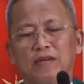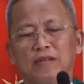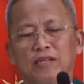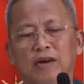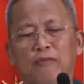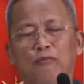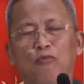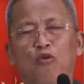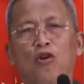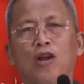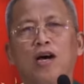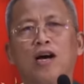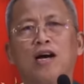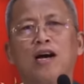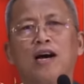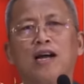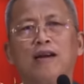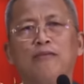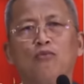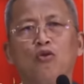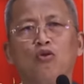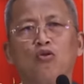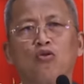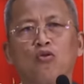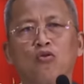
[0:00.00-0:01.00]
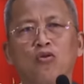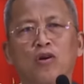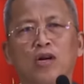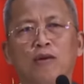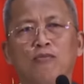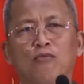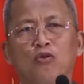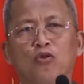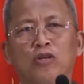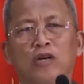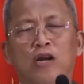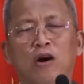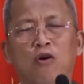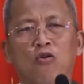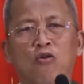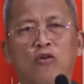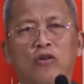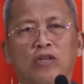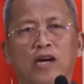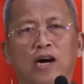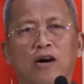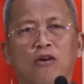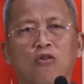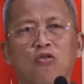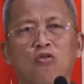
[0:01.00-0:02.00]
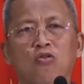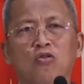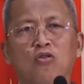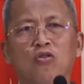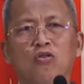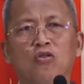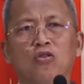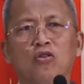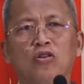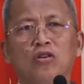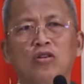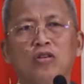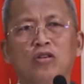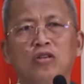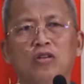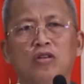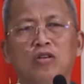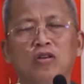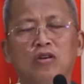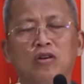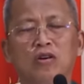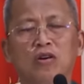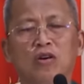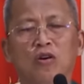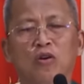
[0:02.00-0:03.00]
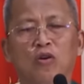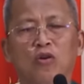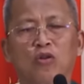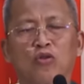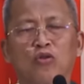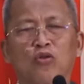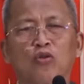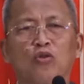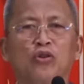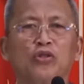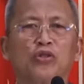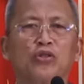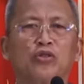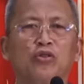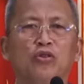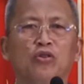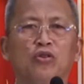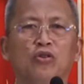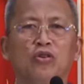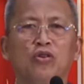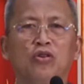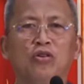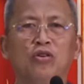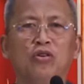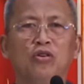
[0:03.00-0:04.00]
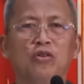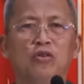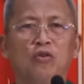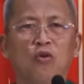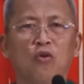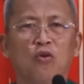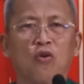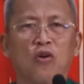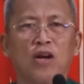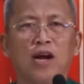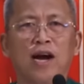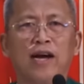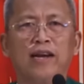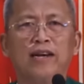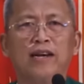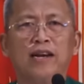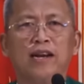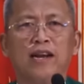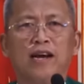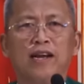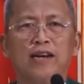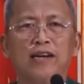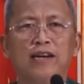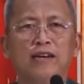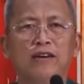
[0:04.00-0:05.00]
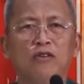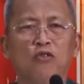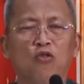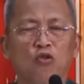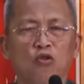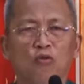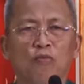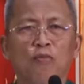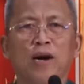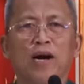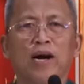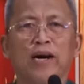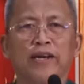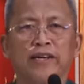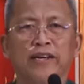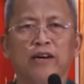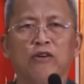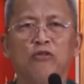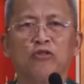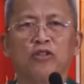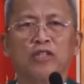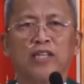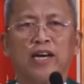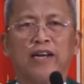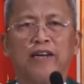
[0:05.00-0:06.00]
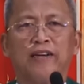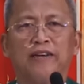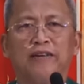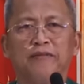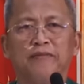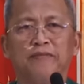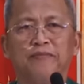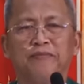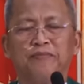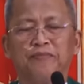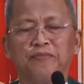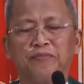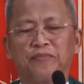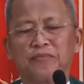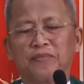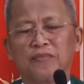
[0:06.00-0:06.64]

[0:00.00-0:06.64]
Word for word: Nya bulahan mo kung kamo daog-daogon, lutoson, og nganlan, og mga dautan.